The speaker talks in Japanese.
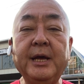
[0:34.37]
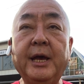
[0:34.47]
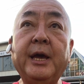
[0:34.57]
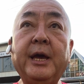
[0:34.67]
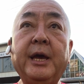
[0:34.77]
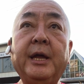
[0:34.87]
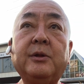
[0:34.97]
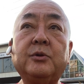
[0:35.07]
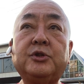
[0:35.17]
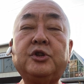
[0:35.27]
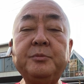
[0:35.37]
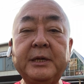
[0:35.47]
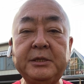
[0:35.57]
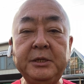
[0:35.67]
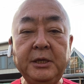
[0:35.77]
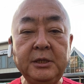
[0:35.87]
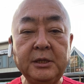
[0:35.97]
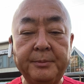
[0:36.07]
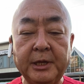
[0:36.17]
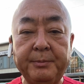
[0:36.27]
えー、っと週末に
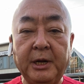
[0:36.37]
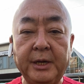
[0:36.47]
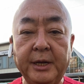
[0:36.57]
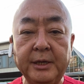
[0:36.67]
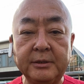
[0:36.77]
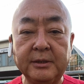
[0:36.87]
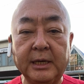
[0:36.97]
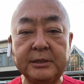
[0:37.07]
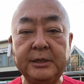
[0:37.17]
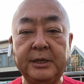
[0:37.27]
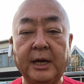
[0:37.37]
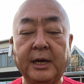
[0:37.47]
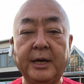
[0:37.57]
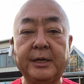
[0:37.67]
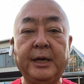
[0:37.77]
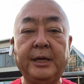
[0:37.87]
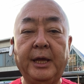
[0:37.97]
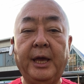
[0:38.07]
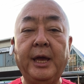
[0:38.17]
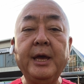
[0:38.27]
たまたま連絡がついた関係
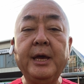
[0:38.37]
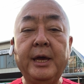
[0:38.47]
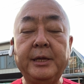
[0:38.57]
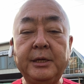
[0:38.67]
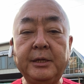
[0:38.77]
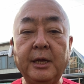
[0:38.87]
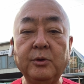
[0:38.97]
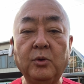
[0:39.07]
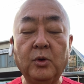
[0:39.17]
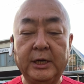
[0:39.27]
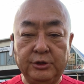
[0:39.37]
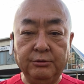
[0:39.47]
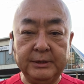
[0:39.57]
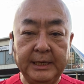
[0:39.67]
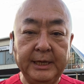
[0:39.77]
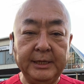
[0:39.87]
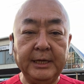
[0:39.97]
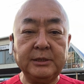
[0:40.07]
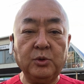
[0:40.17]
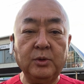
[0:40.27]
で、えー、日程の方が調整で
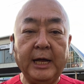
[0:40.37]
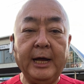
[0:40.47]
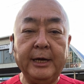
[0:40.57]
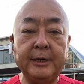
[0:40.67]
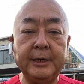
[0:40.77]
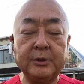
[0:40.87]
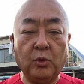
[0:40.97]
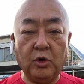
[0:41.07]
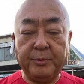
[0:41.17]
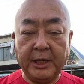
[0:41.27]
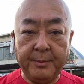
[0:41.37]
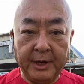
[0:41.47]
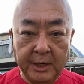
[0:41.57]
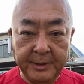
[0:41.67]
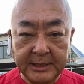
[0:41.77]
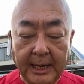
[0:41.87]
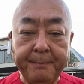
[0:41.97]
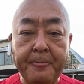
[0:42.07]
きそうなところまで参りました、